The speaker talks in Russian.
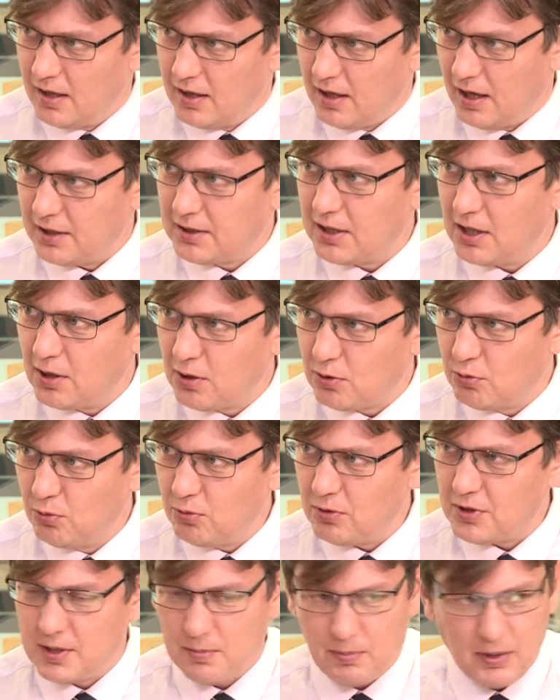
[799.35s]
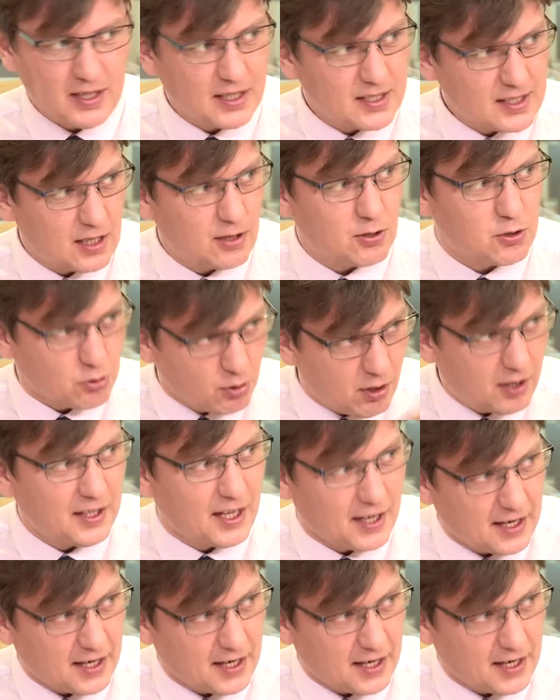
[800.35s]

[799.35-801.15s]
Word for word: отряхнулась и показала, что она